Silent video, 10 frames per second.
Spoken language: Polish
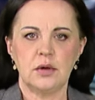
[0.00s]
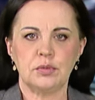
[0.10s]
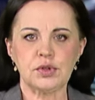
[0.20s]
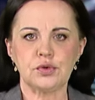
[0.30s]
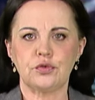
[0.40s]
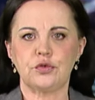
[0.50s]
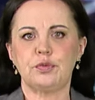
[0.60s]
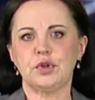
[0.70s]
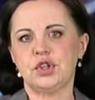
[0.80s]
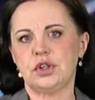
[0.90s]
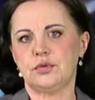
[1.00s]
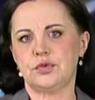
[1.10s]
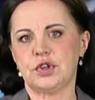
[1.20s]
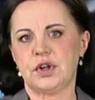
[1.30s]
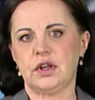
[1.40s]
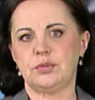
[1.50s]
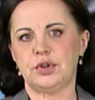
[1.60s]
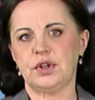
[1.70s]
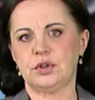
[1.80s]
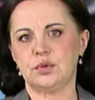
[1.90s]
Posłów podzielił wczoraj
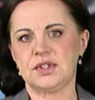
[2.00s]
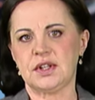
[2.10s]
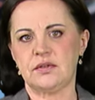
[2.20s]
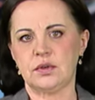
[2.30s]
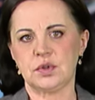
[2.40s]
projekt ustawy